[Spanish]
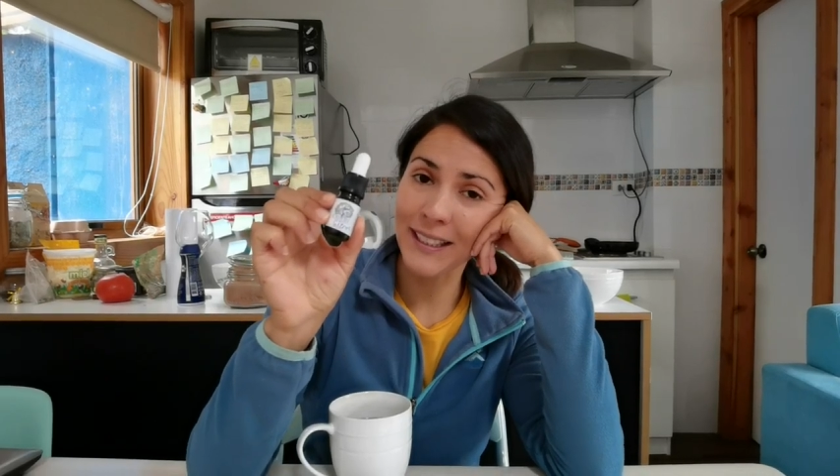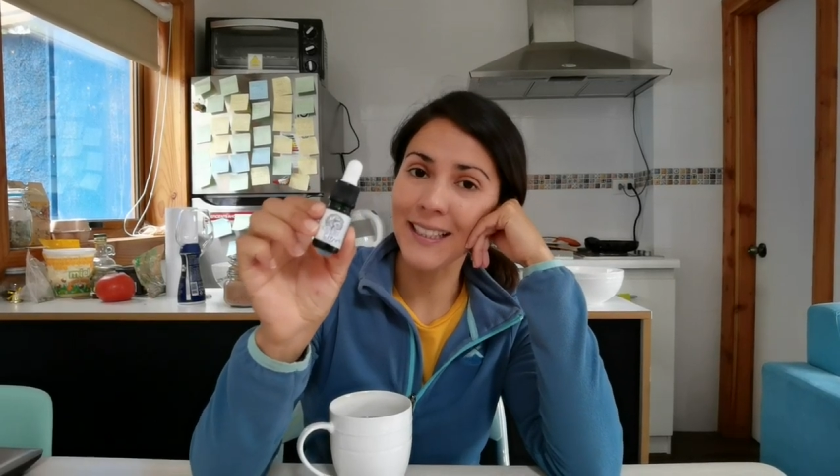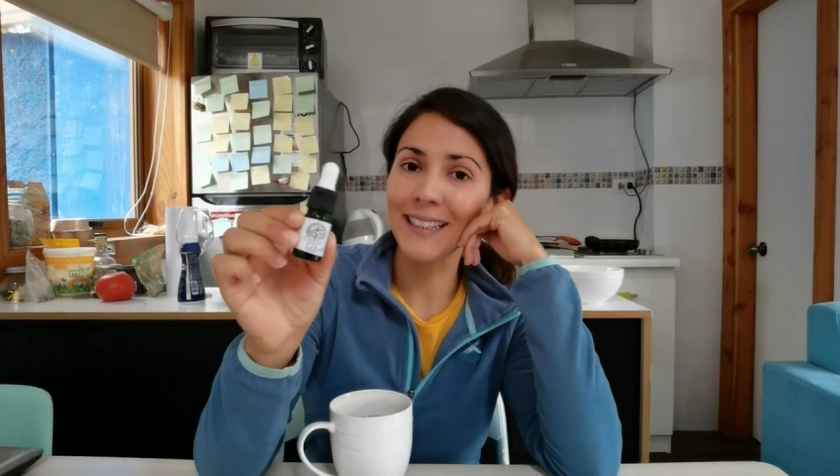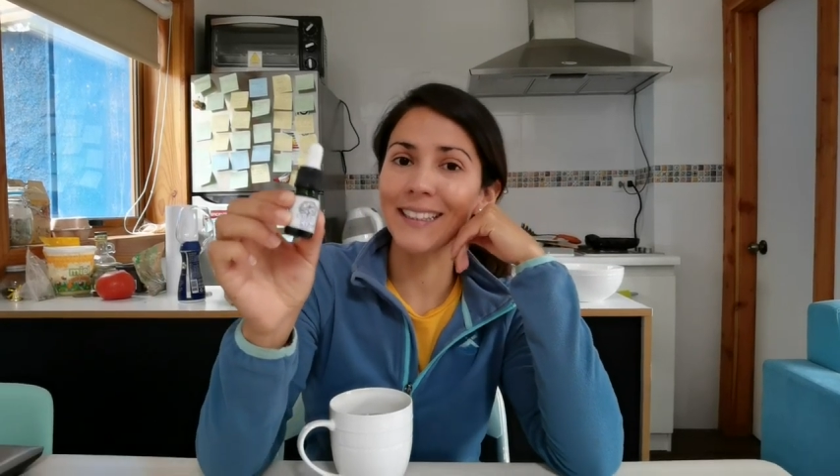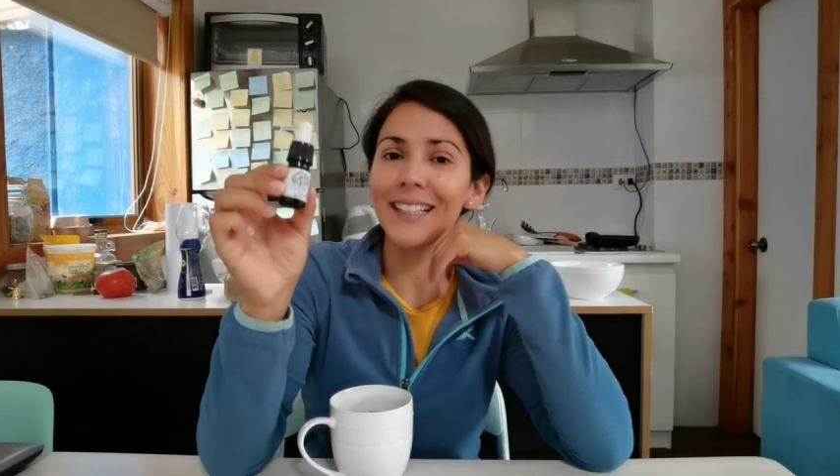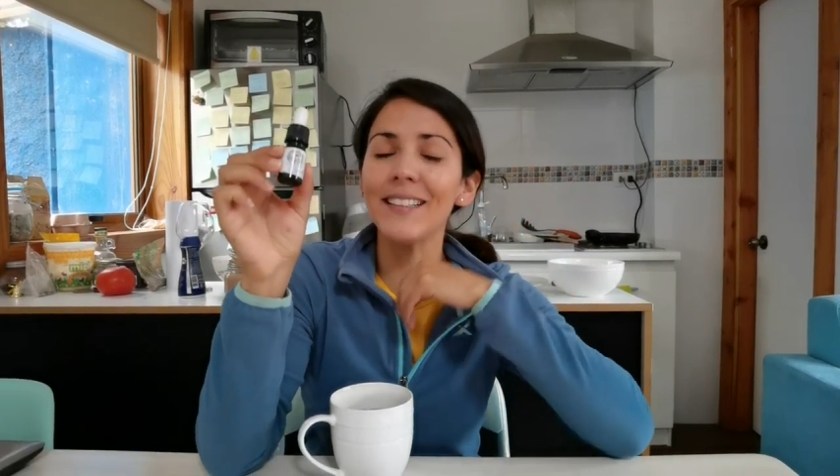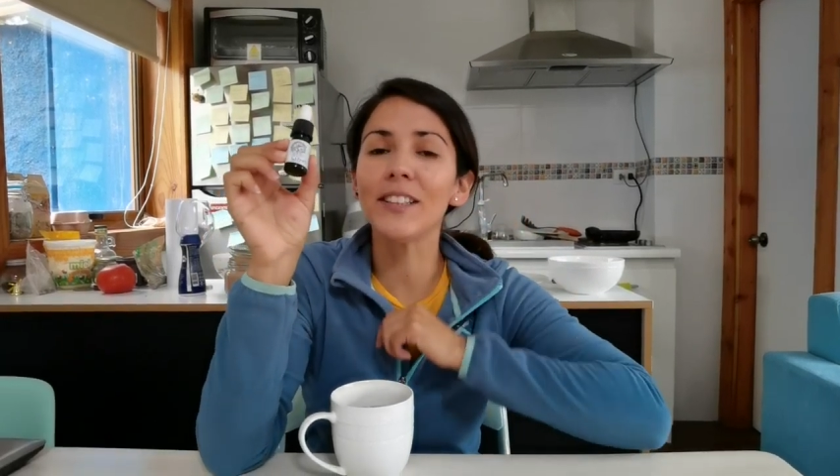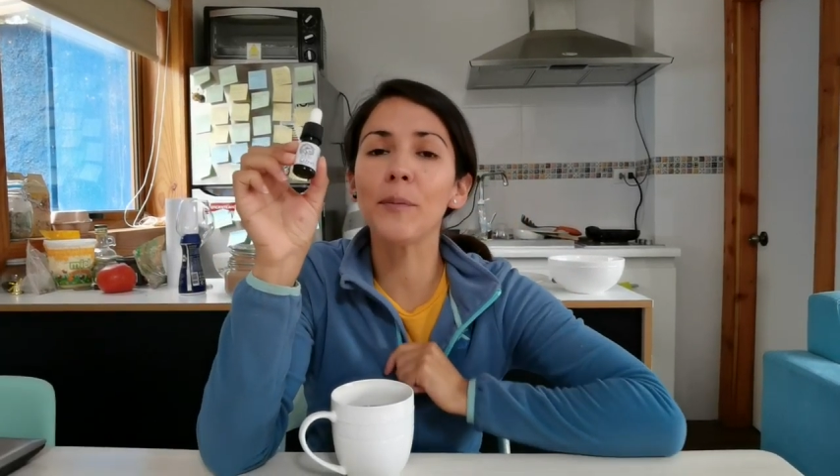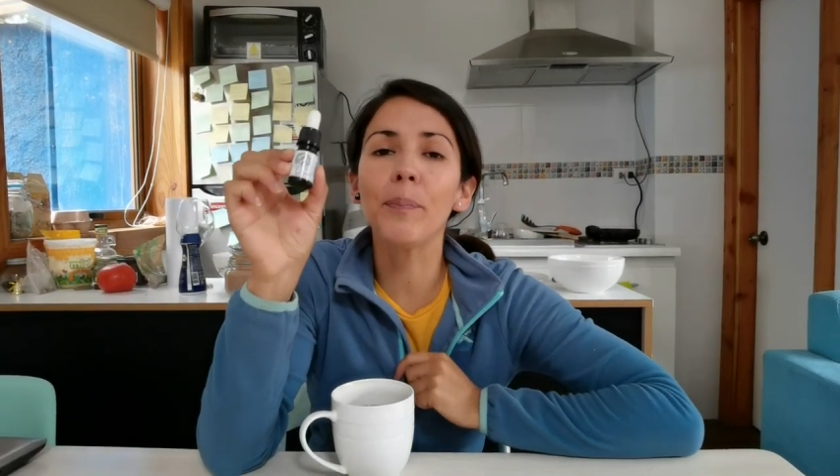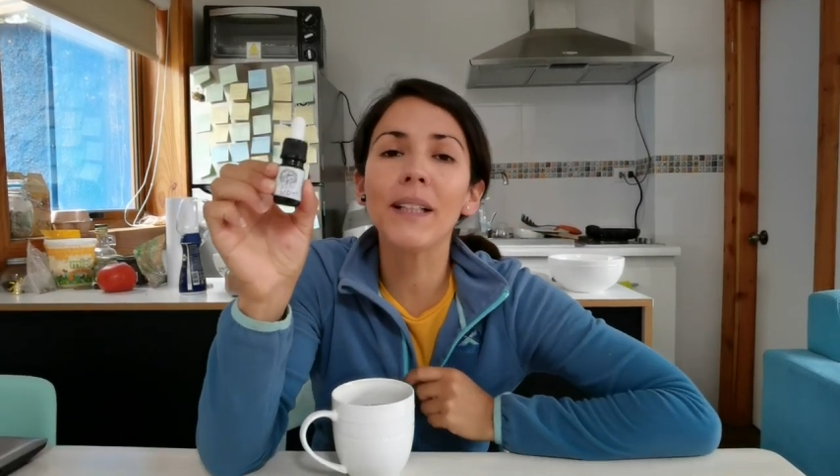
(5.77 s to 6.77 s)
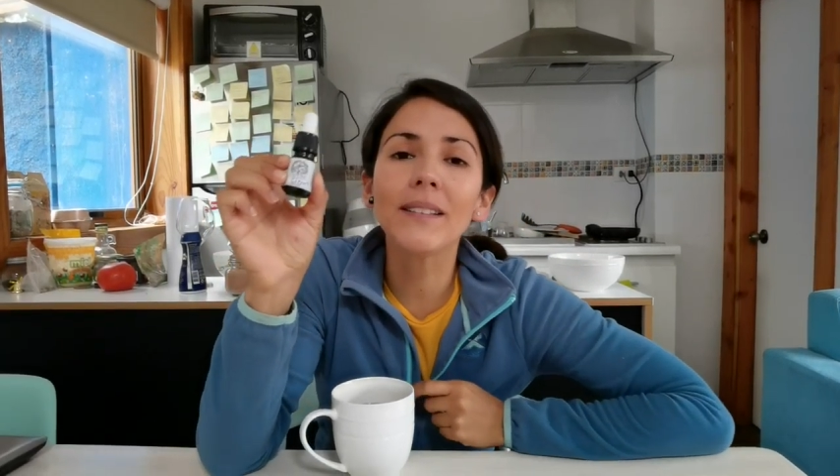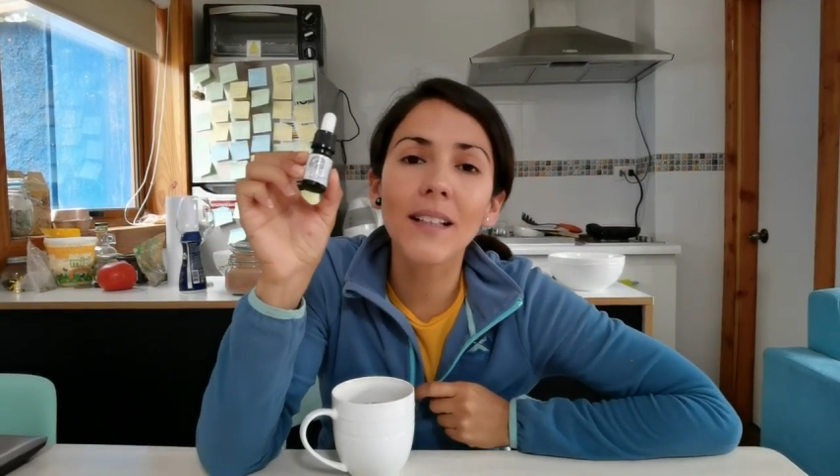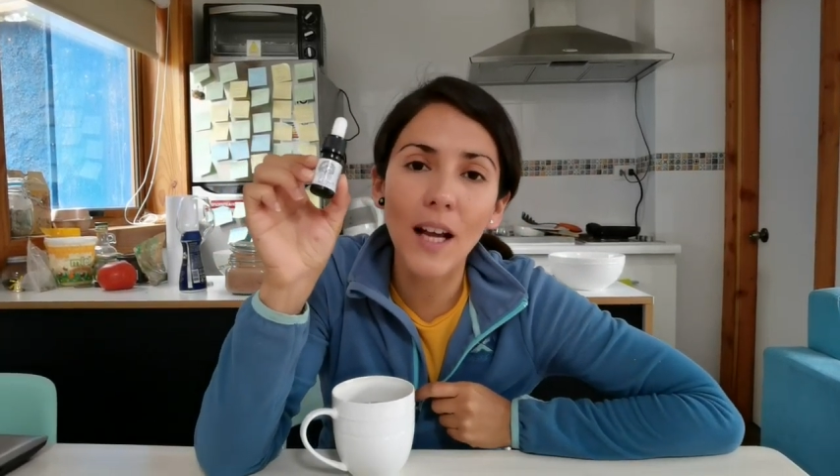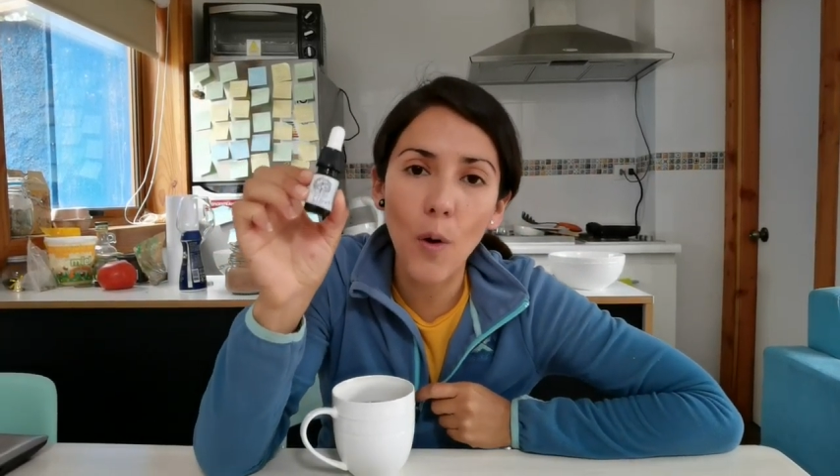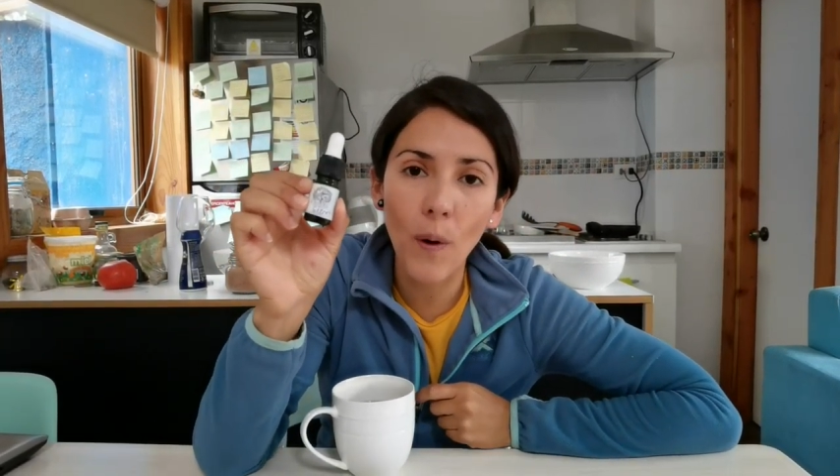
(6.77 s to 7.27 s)
del ciprés de
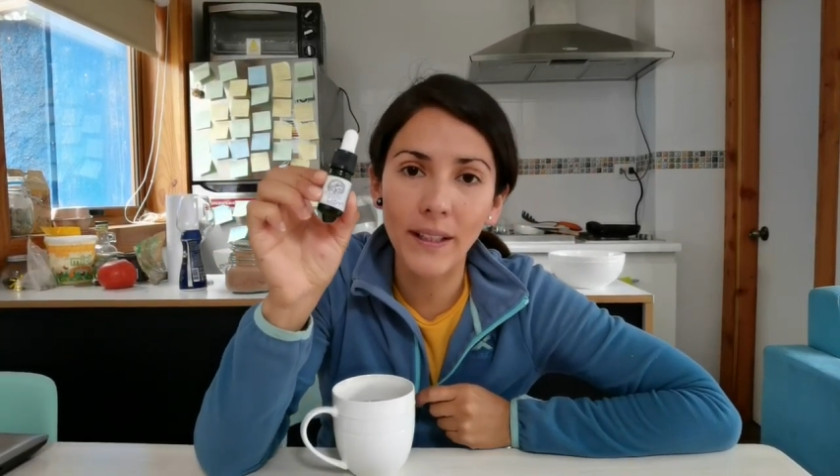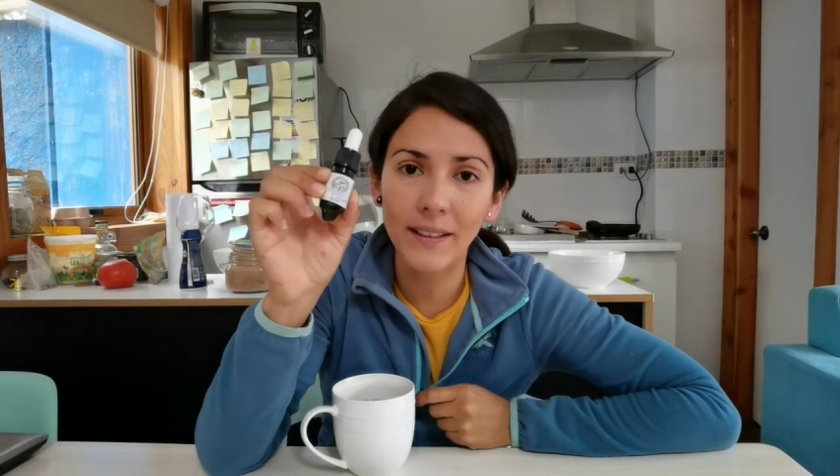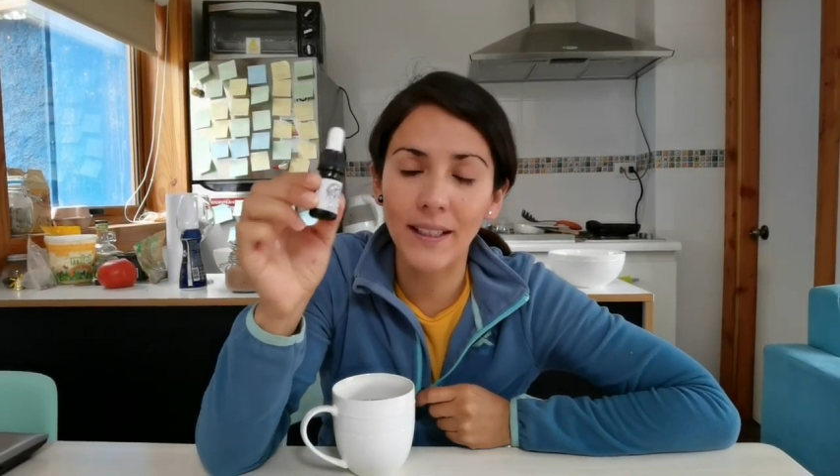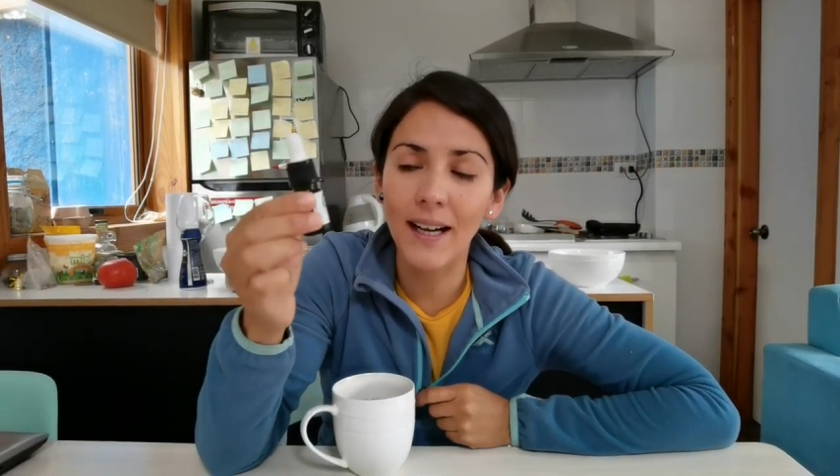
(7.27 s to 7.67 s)
las Huaytecas.